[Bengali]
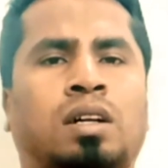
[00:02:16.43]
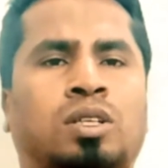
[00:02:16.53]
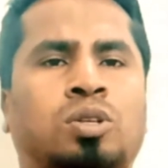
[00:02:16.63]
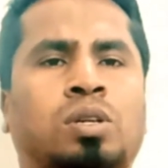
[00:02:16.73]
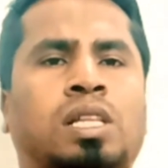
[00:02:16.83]

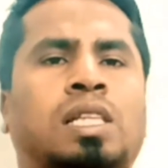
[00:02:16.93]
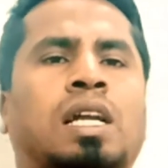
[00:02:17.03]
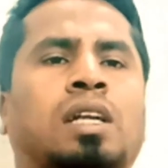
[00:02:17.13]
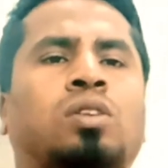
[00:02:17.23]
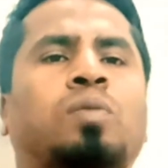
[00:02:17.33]
শক্তি
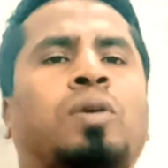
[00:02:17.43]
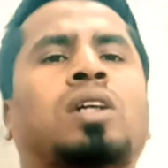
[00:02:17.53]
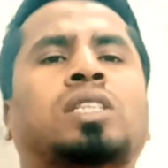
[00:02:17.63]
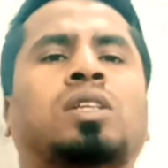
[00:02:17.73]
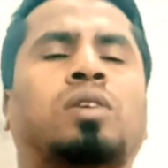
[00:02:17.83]
তারা কিন্তু
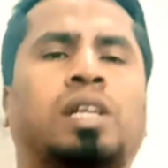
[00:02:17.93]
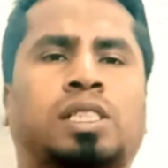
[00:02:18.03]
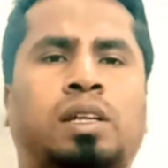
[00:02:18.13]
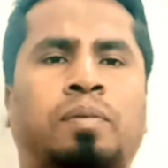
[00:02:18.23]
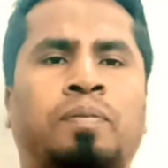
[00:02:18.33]
পরাজিত
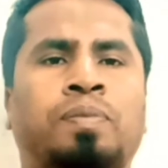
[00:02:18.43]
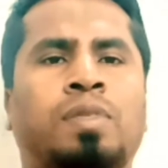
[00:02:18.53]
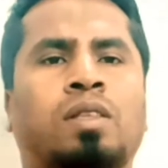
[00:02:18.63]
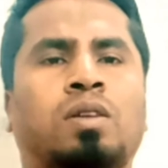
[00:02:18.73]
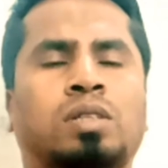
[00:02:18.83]
হয়েছে
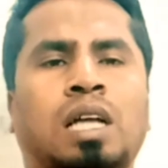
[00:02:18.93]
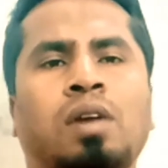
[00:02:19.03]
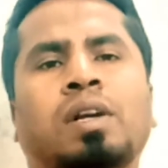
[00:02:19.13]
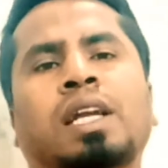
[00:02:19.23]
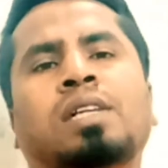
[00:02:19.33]
তো যাই
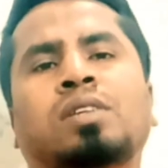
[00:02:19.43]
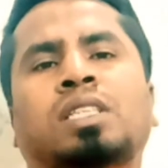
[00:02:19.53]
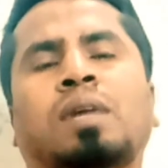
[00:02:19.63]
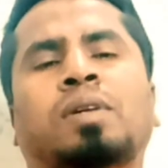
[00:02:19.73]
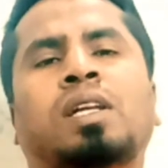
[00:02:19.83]
হোক এটা
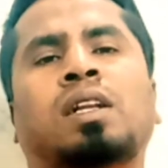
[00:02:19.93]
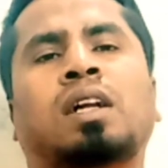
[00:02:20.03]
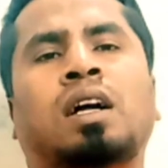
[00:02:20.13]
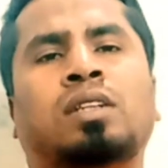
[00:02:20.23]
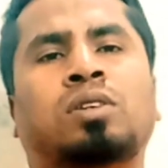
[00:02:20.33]
হচ্ছে আমাদের
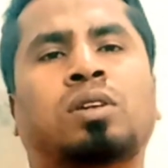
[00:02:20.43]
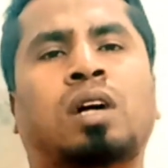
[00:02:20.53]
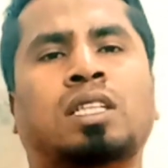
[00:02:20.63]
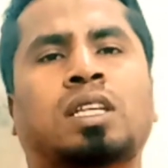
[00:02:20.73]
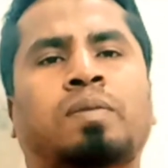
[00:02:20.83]
জন্য
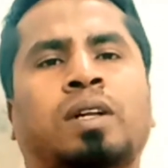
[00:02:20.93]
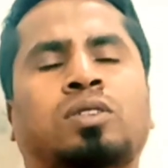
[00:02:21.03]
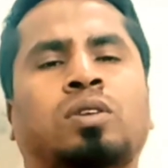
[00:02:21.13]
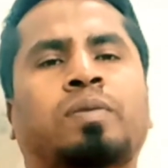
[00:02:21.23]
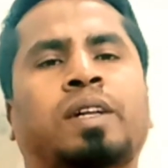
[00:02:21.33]
আশীর্বাদ
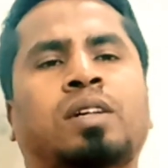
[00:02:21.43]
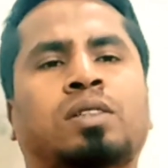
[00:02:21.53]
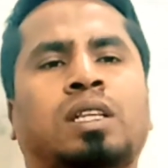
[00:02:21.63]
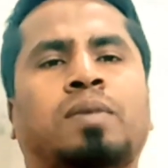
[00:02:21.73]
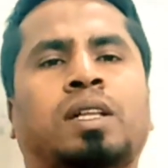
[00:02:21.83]
স্বরূপ এটা
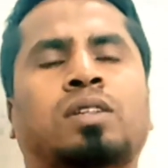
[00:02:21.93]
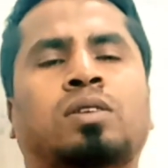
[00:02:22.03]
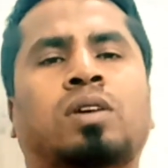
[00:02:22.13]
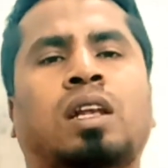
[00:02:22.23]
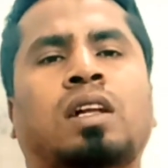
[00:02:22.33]
হচ্ছে আমাদের
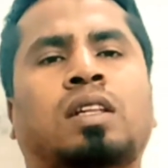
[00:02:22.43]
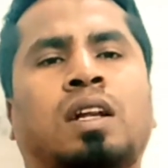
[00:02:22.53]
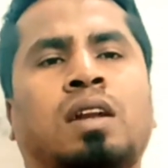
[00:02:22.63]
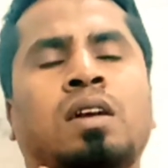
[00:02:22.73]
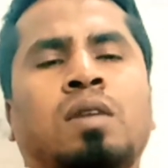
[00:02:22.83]
জন্য আল্লাহ
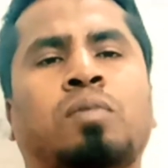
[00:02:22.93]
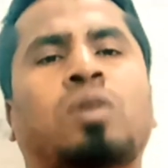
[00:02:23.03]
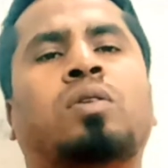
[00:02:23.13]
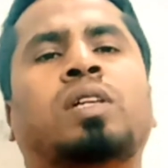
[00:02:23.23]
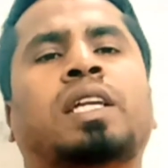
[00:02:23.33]
তালার
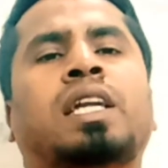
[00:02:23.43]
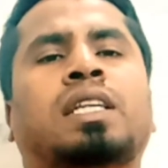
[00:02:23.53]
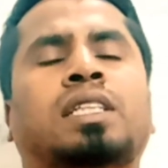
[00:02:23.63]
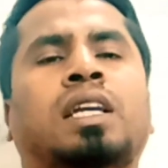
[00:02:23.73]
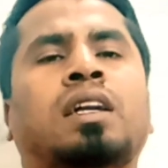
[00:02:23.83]
পক্ষ থেকে
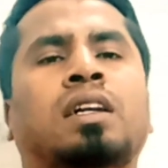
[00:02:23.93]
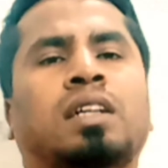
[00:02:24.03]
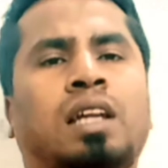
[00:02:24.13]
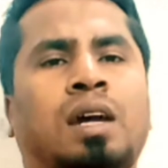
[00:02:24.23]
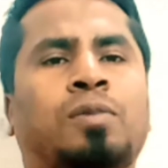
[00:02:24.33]
একটি
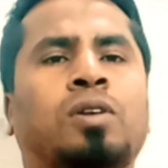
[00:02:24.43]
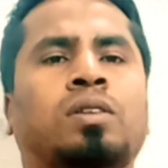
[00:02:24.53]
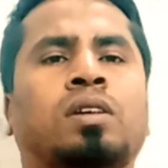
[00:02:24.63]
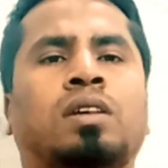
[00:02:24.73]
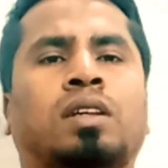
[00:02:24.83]
নিয়ামত
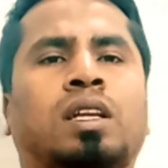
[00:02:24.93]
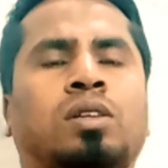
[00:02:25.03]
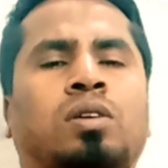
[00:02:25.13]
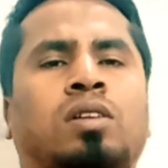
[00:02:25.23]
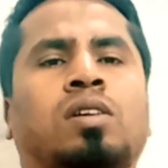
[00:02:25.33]

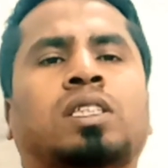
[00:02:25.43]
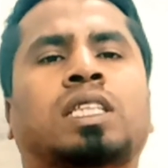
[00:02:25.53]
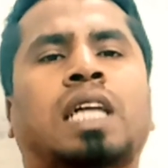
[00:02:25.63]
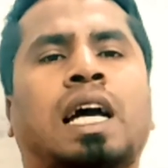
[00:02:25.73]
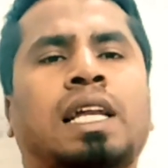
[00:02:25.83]
কিন্তু কথা
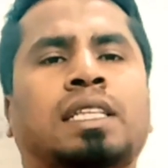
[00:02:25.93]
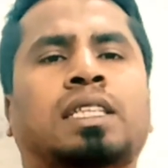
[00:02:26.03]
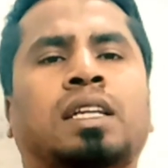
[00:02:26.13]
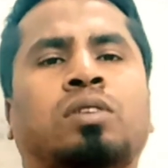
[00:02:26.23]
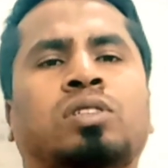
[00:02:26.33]
হচ্ছে যে
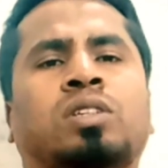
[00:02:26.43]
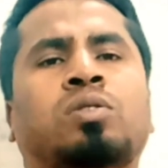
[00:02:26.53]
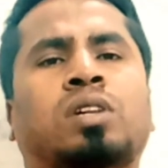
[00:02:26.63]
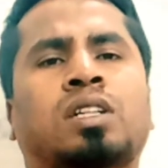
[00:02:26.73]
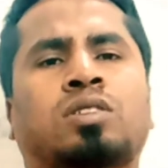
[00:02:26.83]
আরেকটি
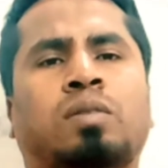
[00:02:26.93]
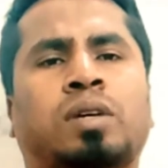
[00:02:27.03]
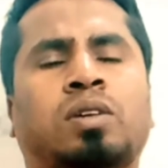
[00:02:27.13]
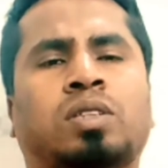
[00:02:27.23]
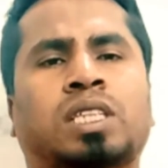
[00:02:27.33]
দুঃখের
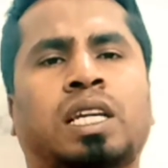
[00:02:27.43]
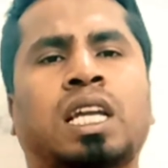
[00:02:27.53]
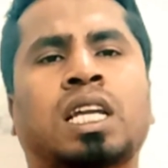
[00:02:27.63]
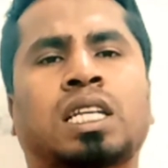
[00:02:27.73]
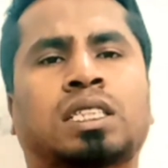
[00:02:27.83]
সংবাদ হচ্ছে
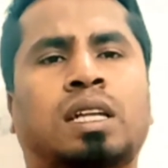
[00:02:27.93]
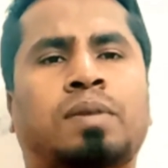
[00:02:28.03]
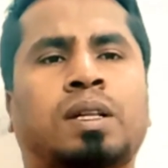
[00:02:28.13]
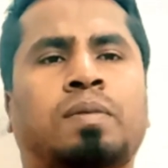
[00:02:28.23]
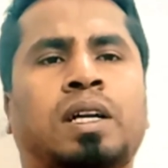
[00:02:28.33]
যে
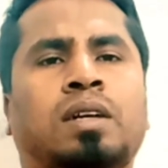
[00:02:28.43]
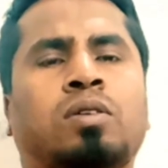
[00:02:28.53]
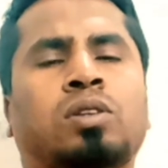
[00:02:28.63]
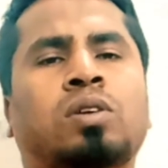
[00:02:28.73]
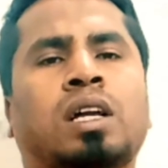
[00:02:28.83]
আমাদের বাংলা
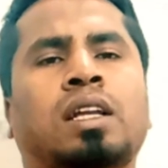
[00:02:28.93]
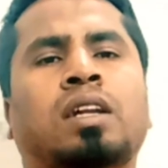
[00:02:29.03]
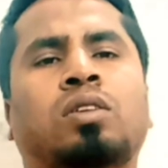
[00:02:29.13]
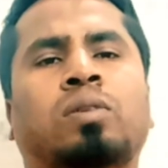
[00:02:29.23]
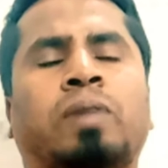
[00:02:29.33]
গতকালই
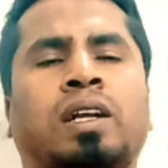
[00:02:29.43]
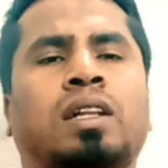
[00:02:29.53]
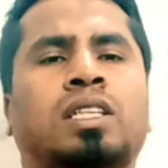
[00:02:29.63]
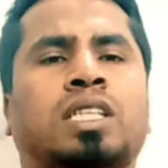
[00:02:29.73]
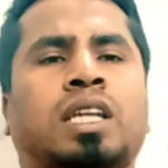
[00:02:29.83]
কিন্তু
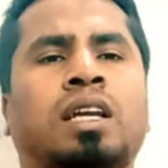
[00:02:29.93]
বাংলাদেশে